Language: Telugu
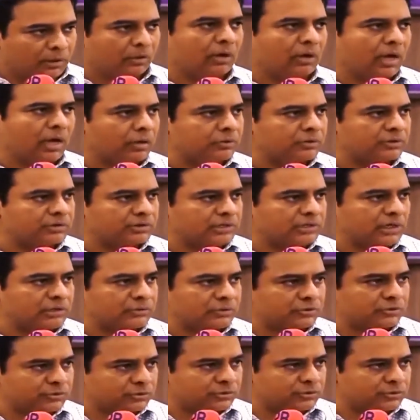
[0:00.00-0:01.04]
మేము కూడా
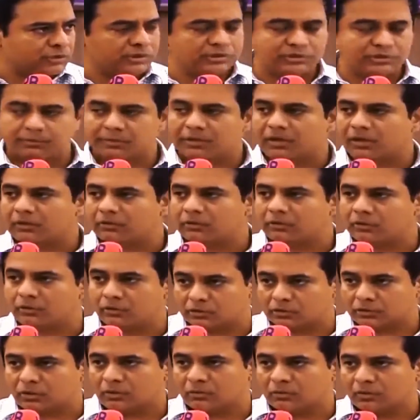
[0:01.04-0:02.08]
ఆలోచించాల్సి వస్తుంది డీజీపీ గారిని కూడా
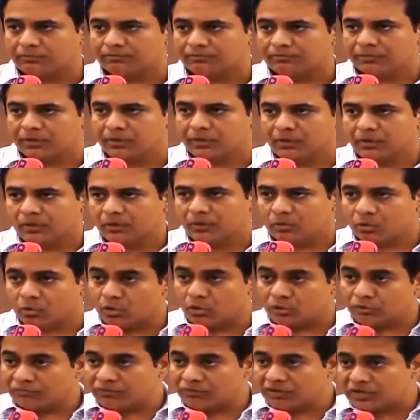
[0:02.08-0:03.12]
కొడతా ఉన్నాం
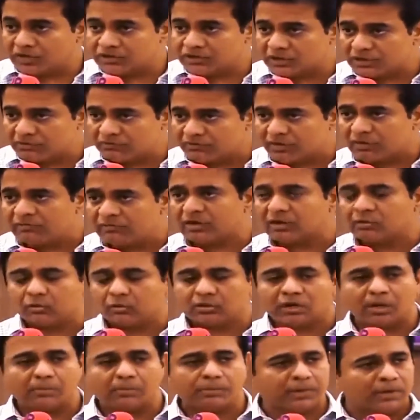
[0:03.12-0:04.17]
నోటిఫికేషన్లు ఇవ్వడమే
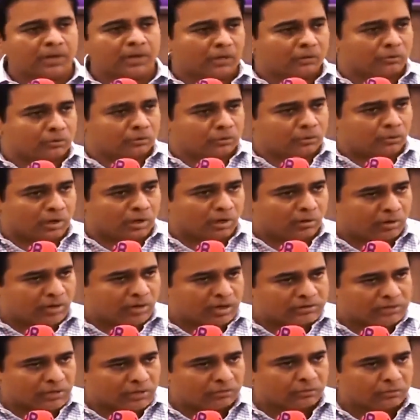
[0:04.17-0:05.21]
కుట్ర పిల్లలకు ఉద్యోగ
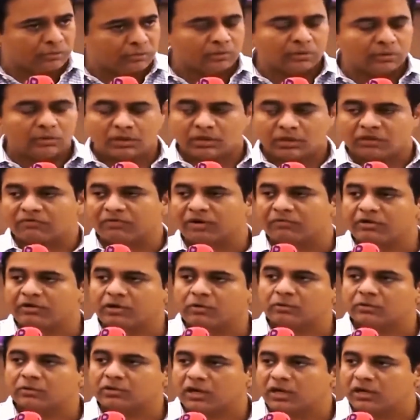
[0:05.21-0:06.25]
అవకాశాలు
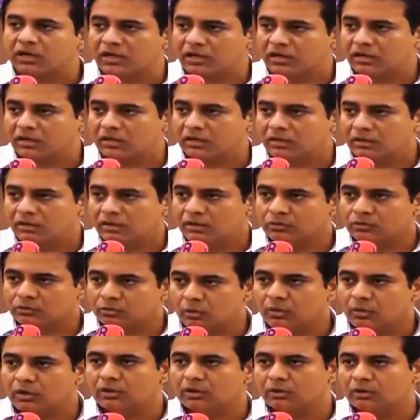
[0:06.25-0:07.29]
ఇవ్వడమే కుట్ర అనే
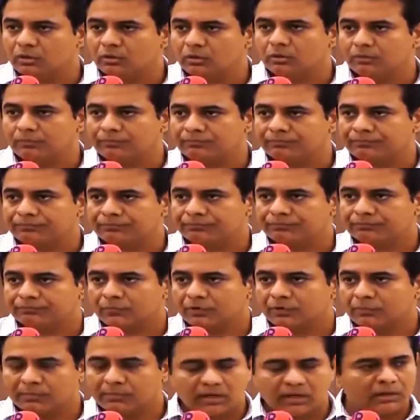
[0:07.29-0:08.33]
ధోరణిలో
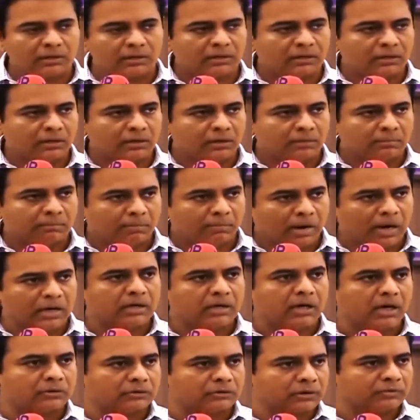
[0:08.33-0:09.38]
మరి
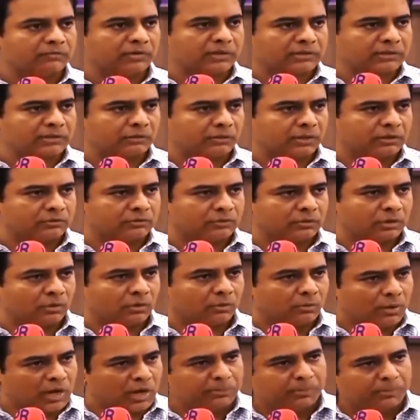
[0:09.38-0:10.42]
మాట్లాడుతున్న వ్యక్తి
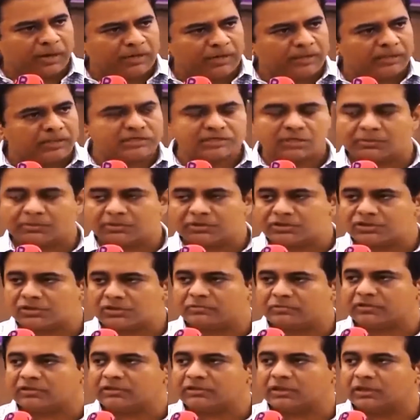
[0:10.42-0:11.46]
ఎవరైతున్నారో వారి పార్టీకి
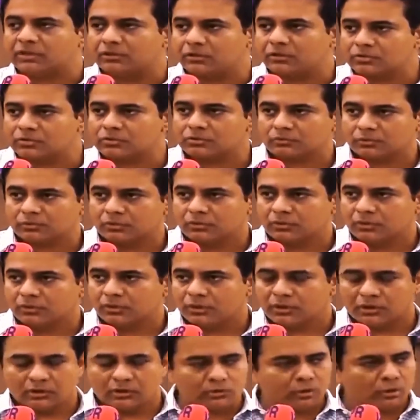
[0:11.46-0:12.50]
సంబంధించిన వ్యక్తి ఈరోజు
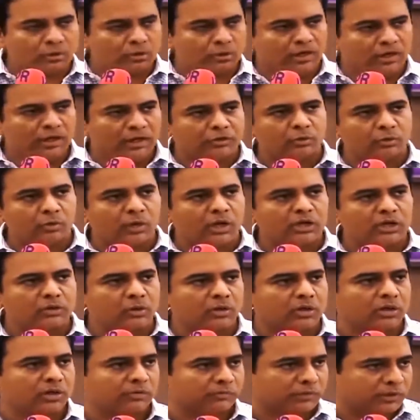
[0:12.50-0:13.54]
ఇందులో ఏ టూగా
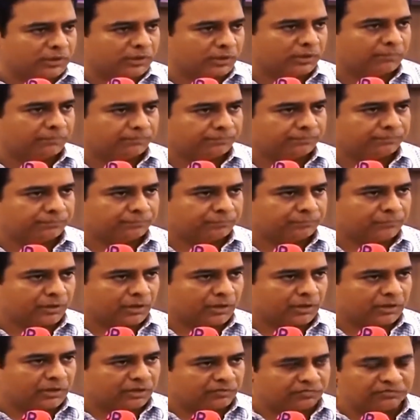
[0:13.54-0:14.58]
దొరకడం అంటే
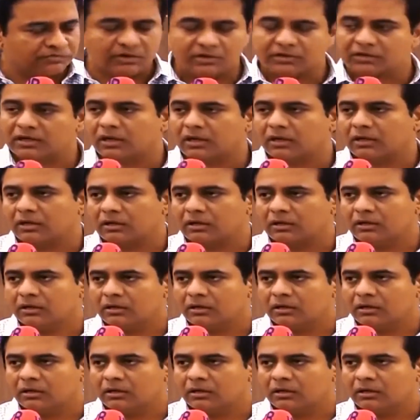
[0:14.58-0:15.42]
డెఫినెట్గా